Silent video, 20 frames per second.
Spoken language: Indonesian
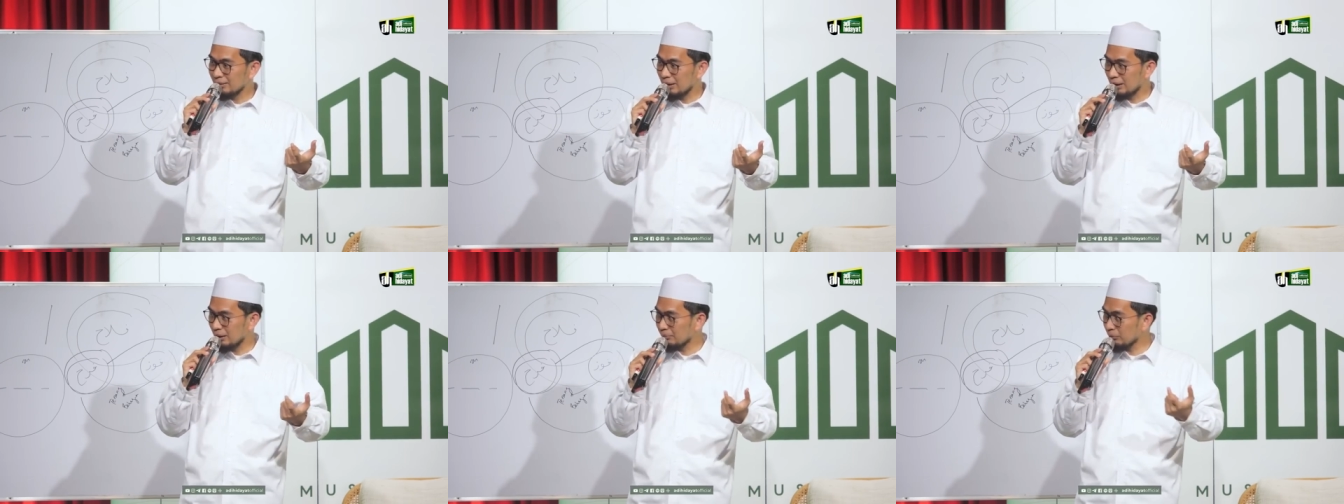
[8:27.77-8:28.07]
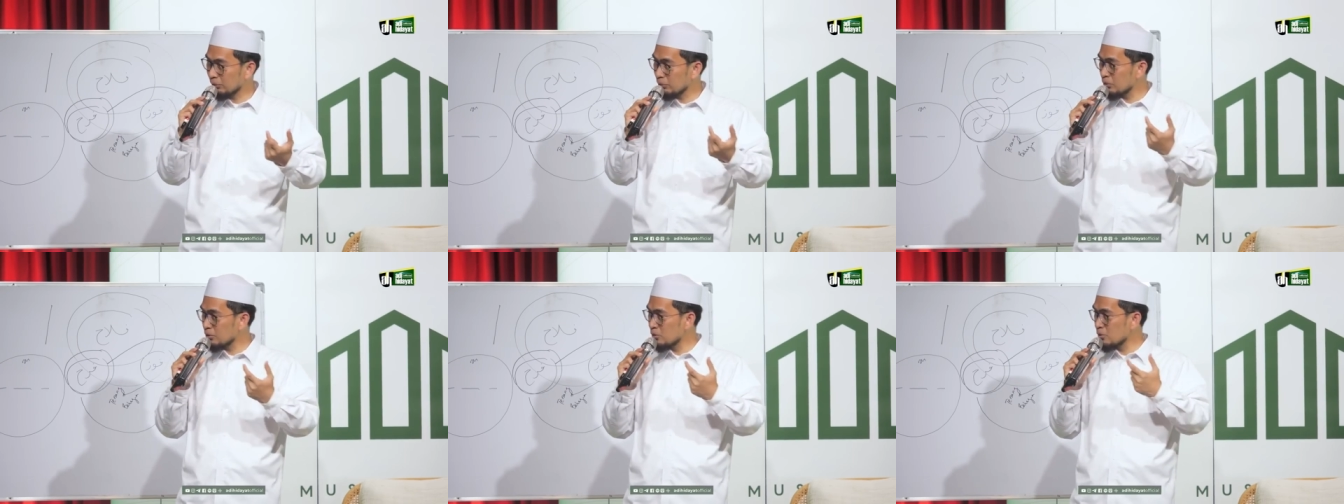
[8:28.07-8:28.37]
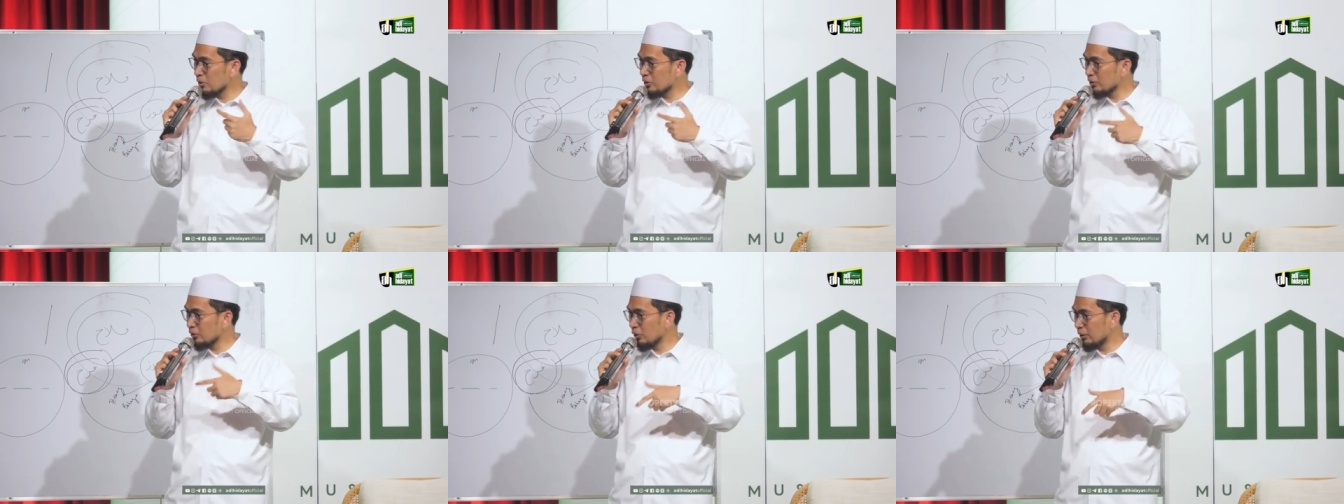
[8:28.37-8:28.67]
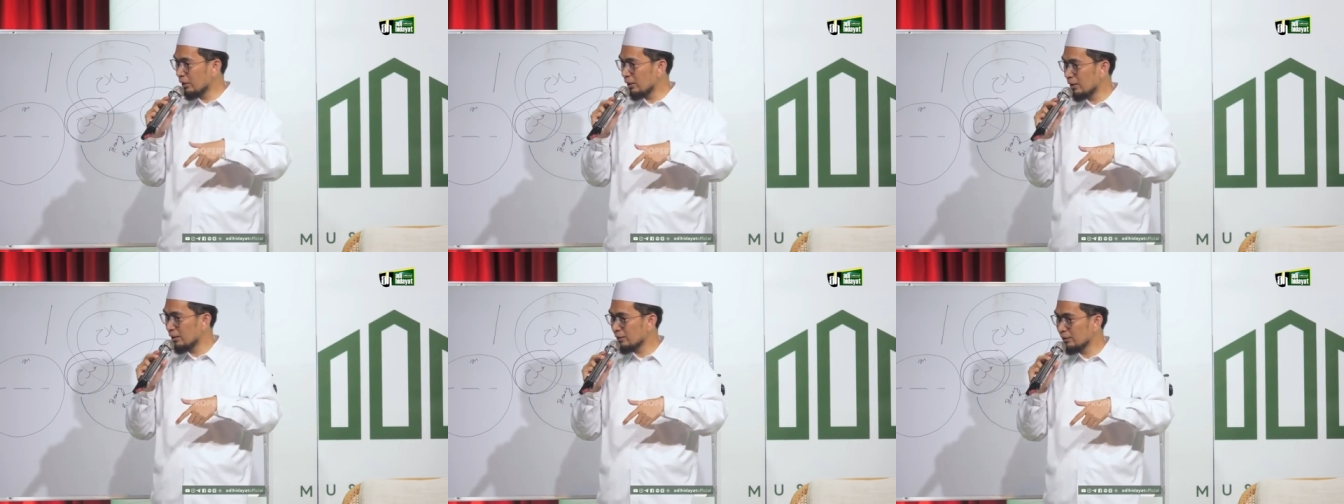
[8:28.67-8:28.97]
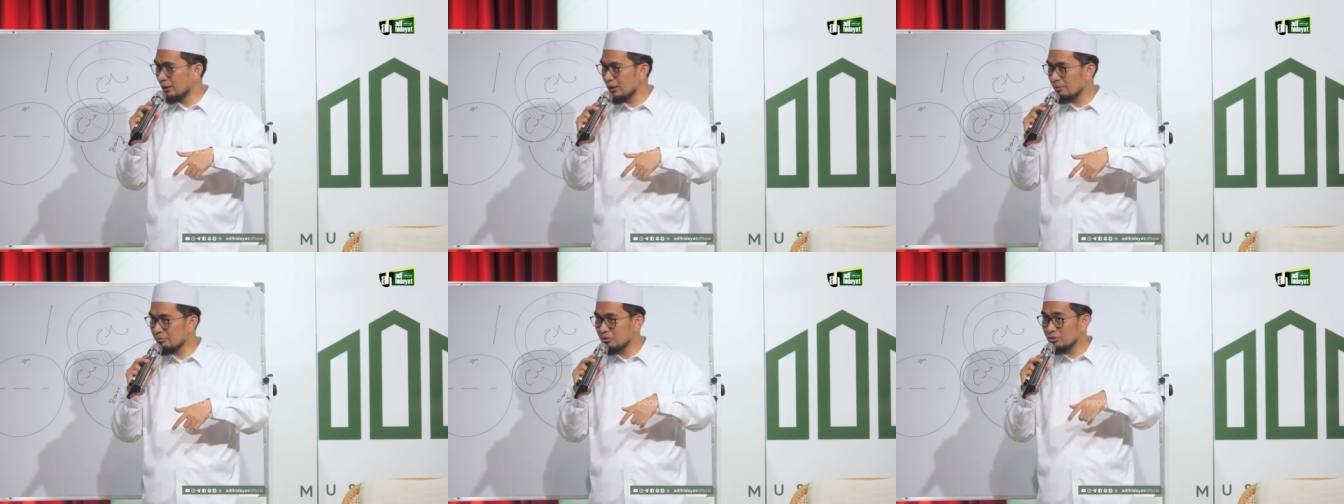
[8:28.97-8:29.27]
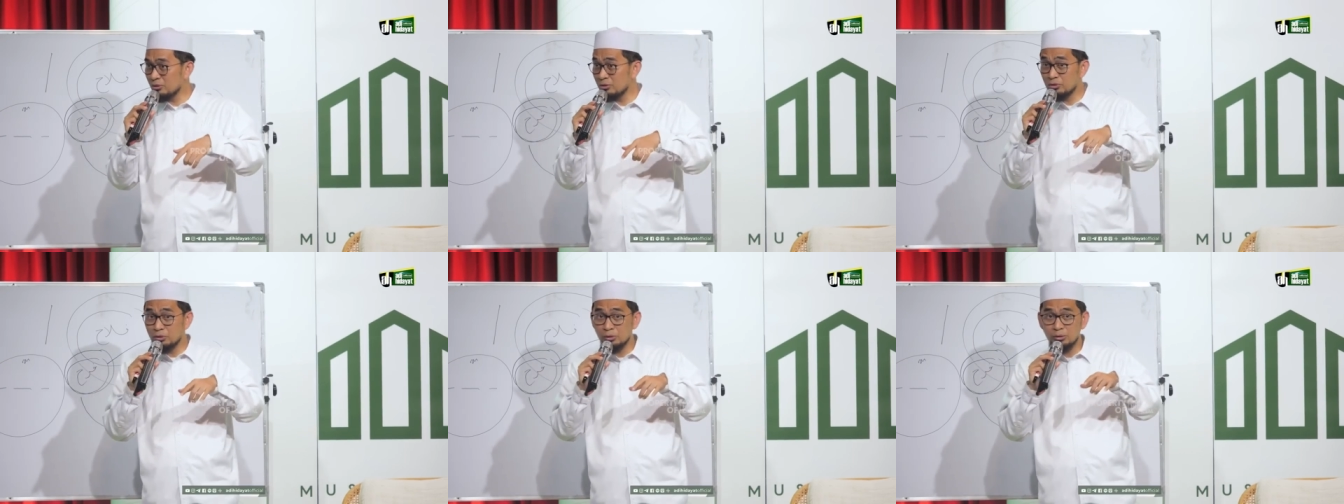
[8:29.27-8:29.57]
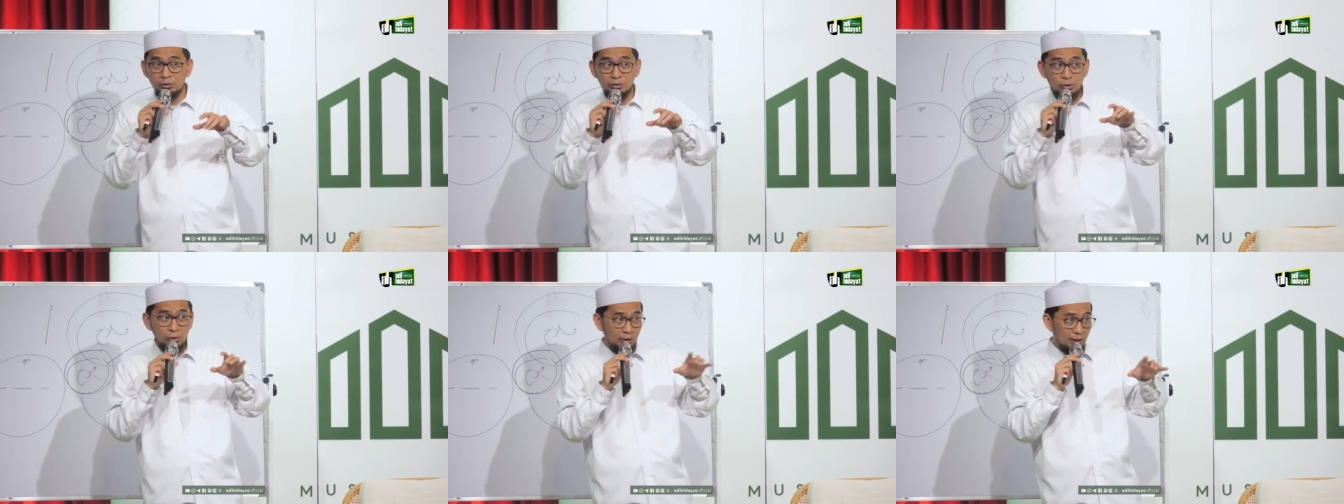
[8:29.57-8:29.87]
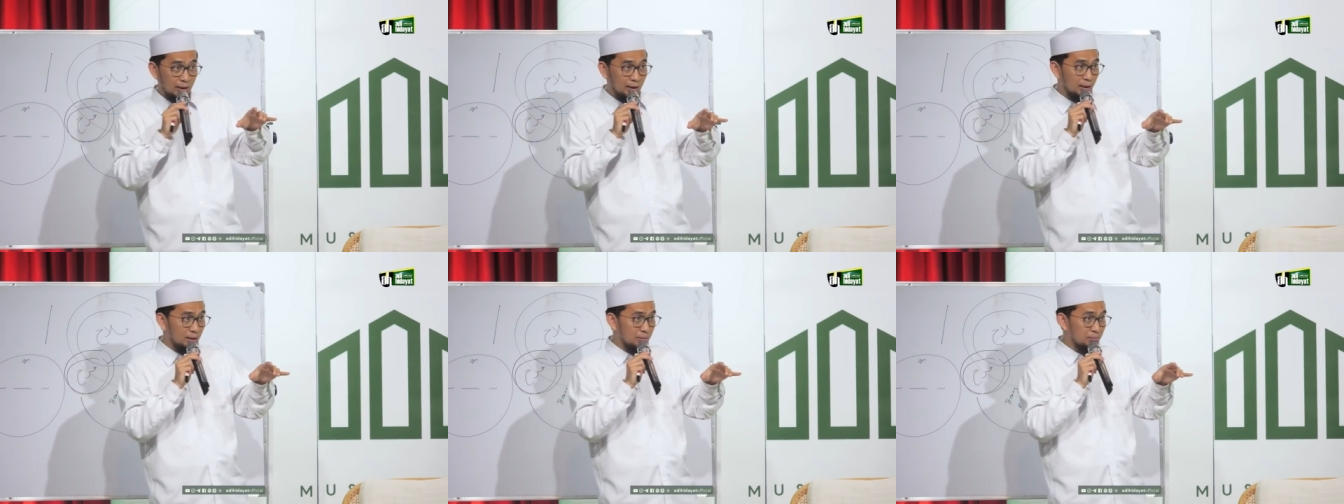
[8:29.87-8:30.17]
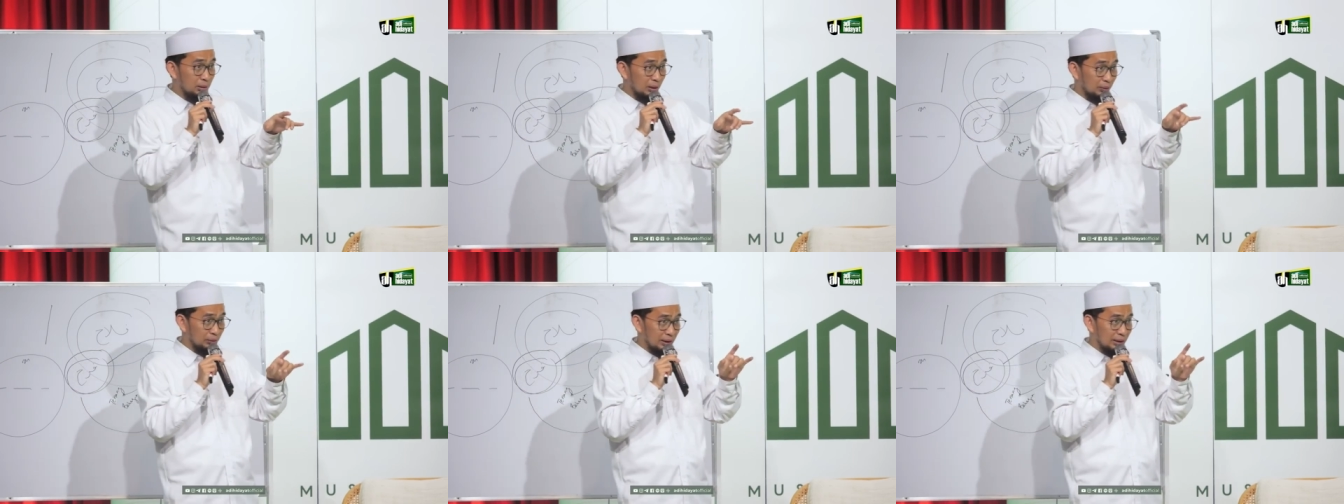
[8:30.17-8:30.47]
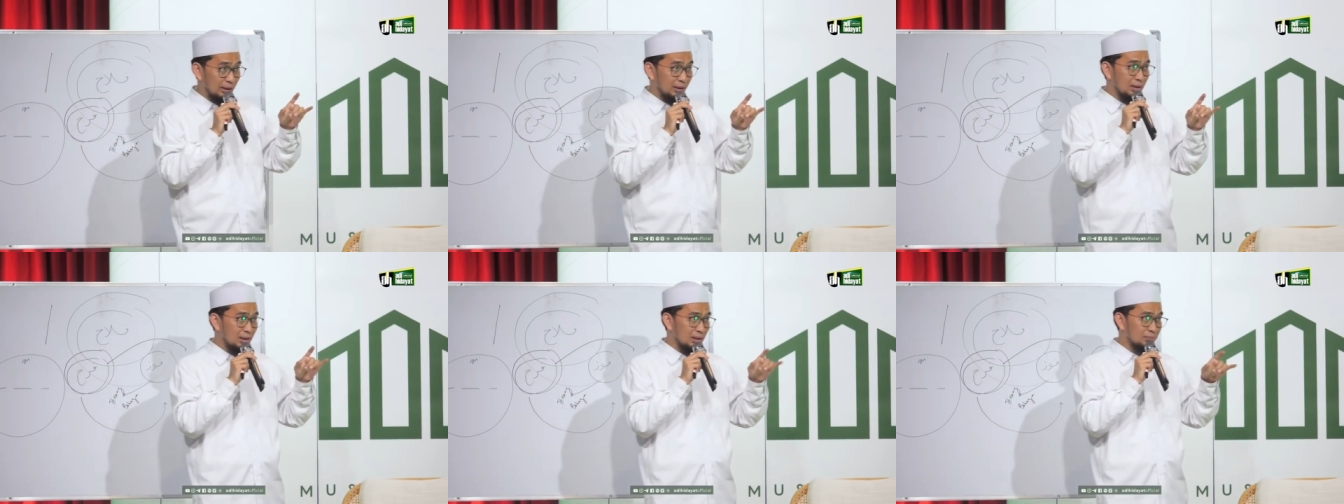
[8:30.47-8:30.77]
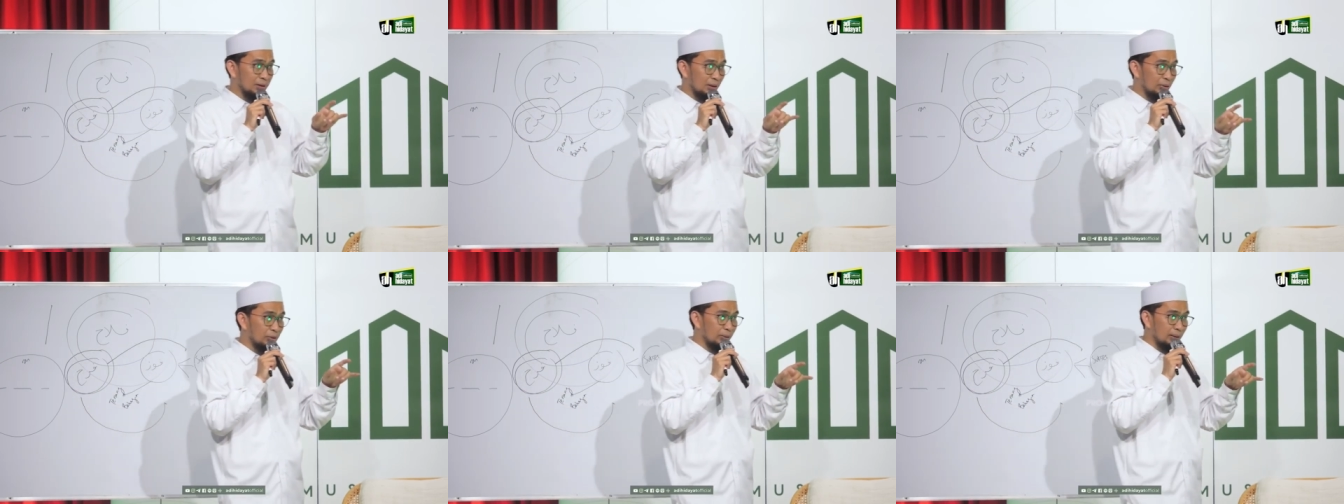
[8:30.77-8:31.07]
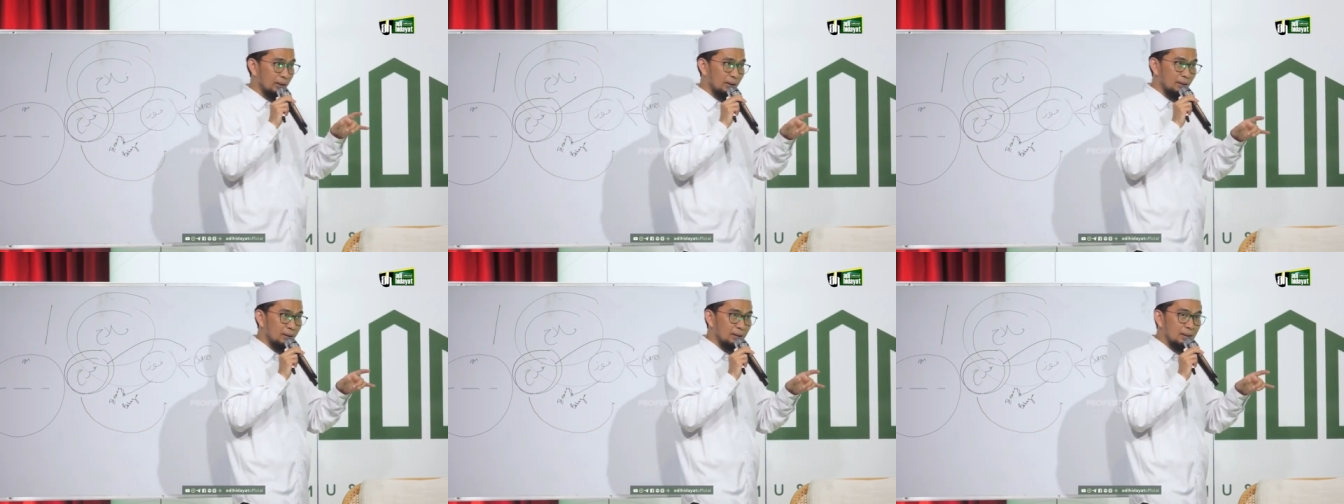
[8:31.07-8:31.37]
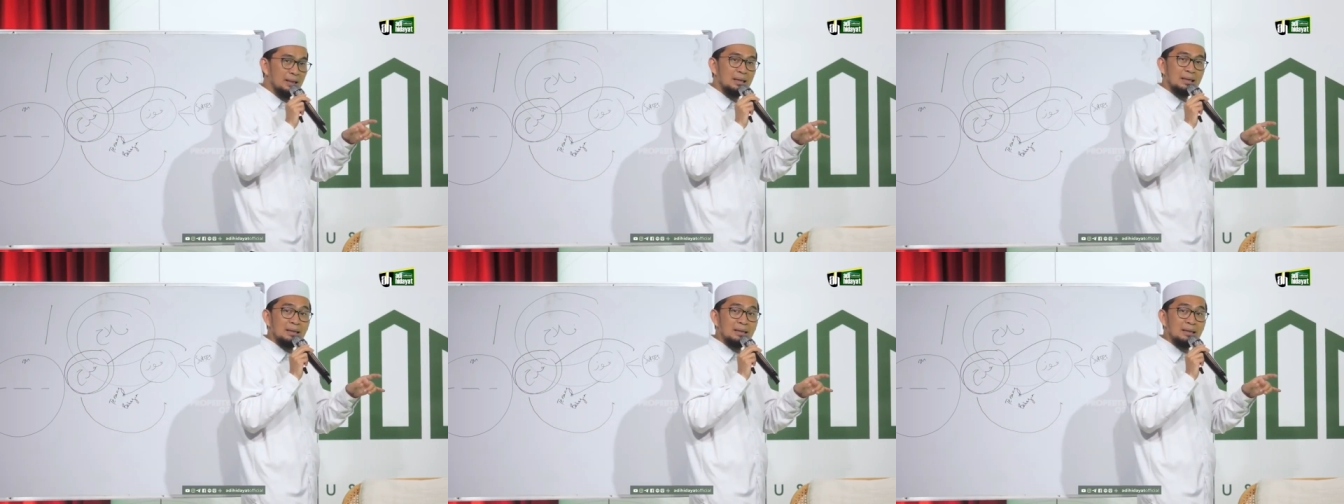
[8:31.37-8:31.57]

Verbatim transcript: Dalam ruku doa, dalam sujud doa, berdiri dia berdoa.